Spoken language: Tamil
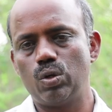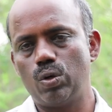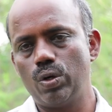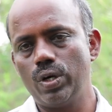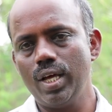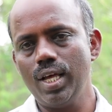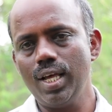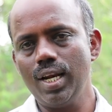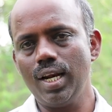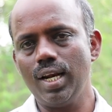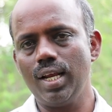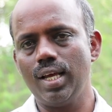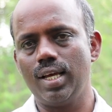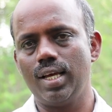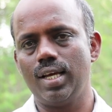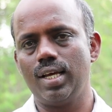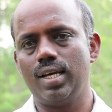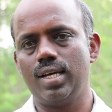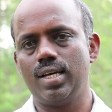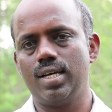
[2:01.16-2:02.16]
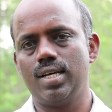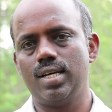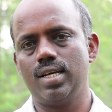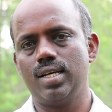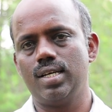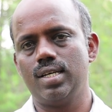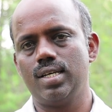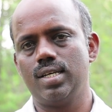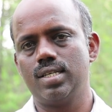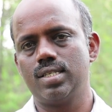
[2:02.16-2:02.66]
தொடர்
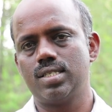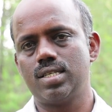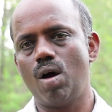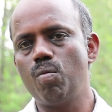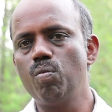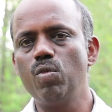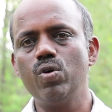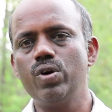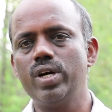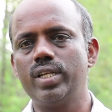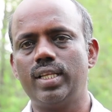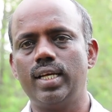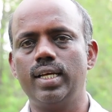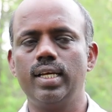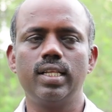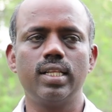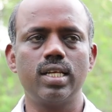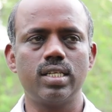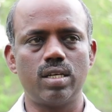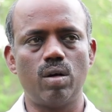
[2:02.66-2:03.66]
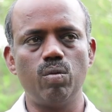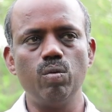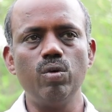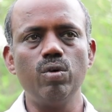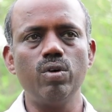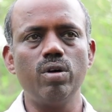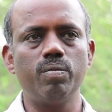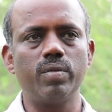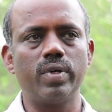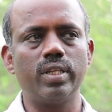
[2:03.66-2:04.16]
சமூகத்தை இந்த
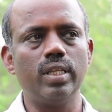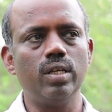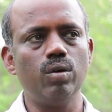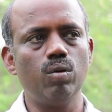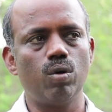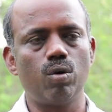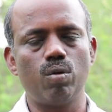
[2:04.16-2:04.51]
சமூகம் வந்து